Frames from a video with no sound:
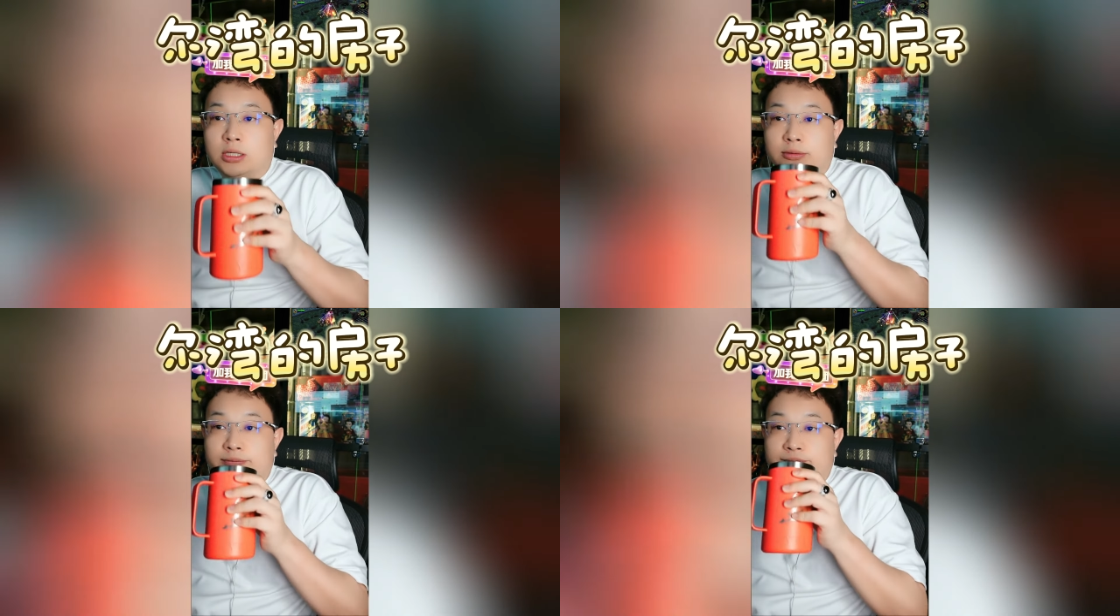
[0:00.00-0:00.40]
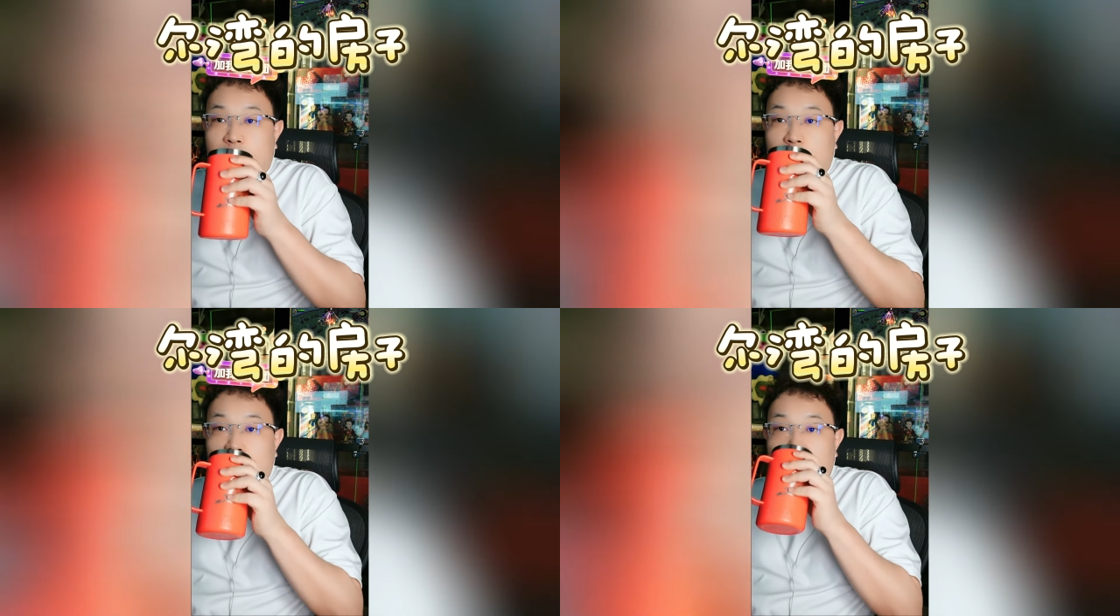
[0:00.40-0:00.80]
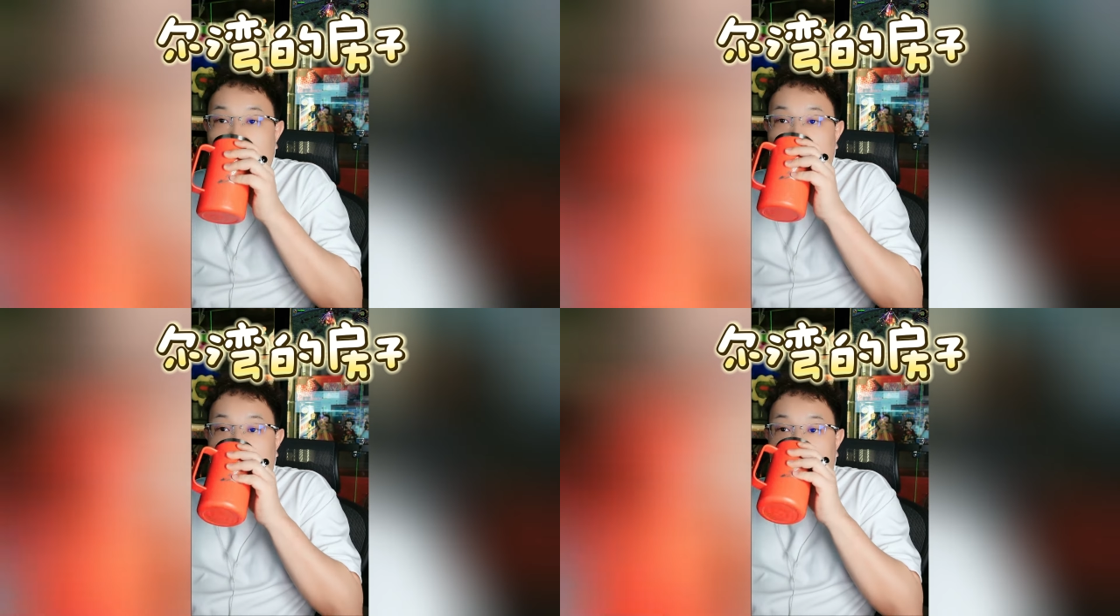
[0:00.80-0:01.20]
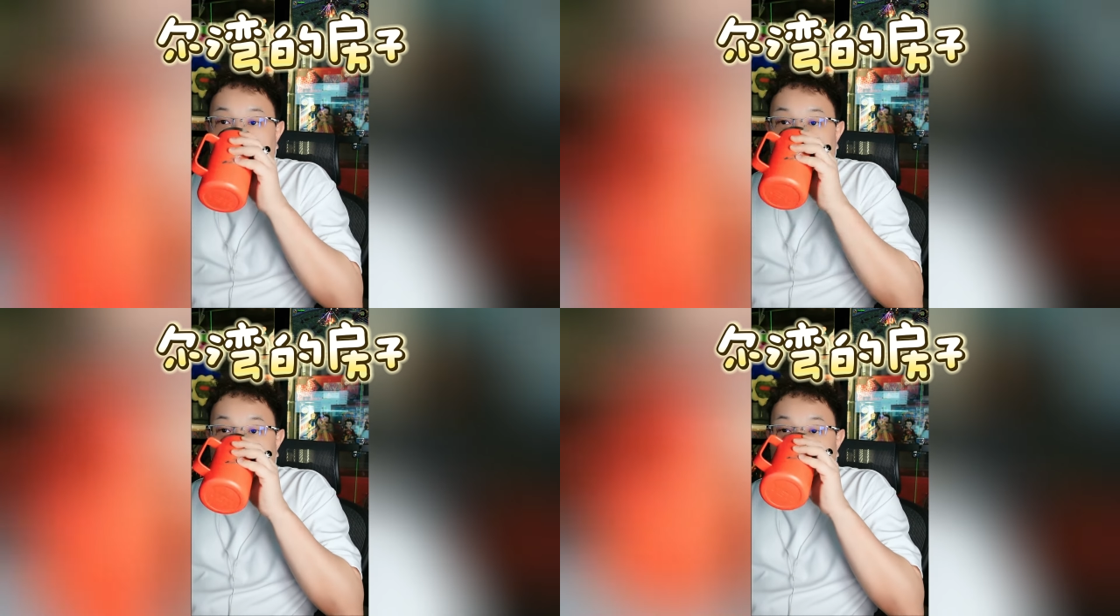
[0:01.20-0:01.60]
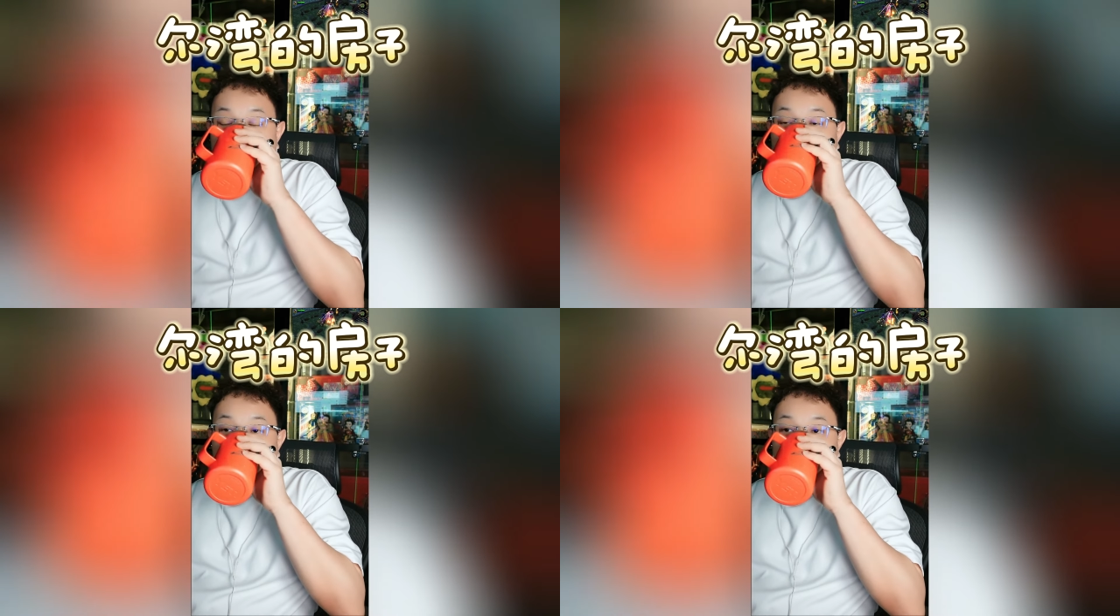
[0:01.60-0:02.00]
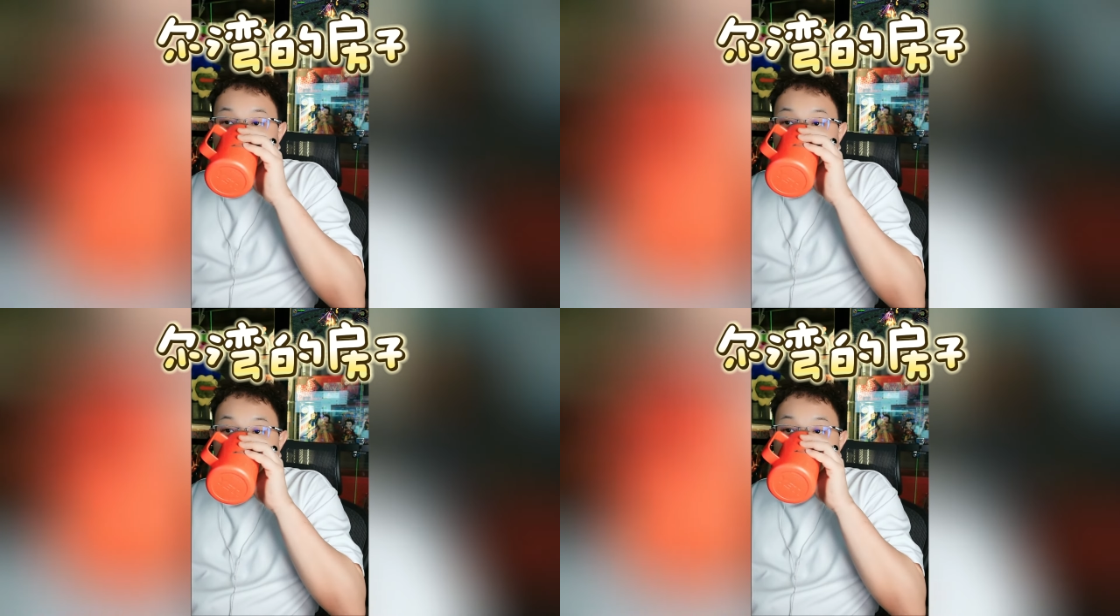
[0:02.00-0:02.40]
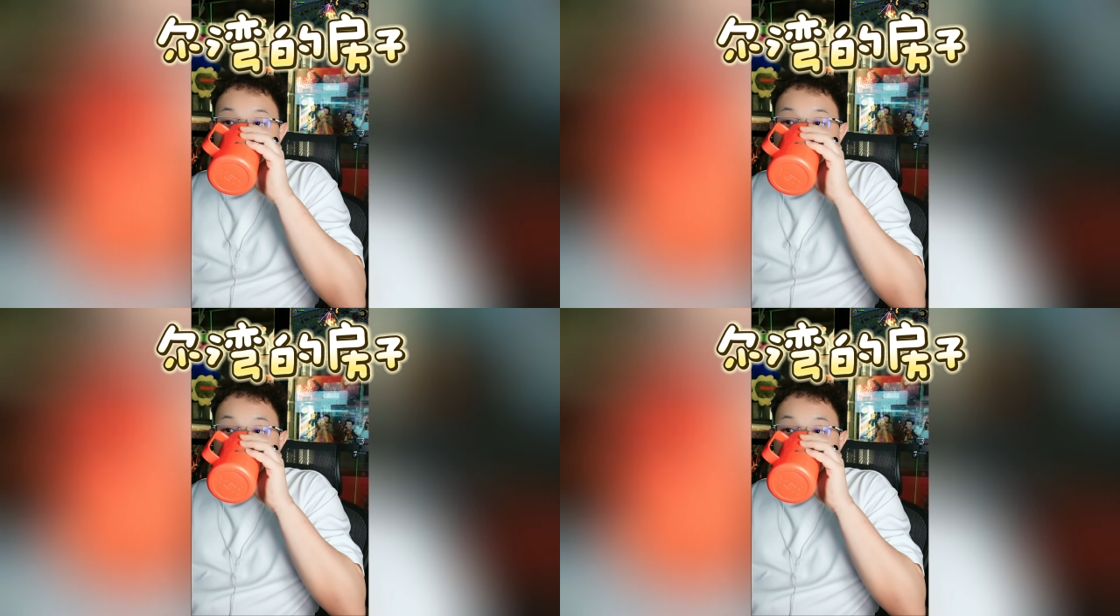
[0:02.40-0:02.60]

是，要是掉下九点多都不行，我感觉。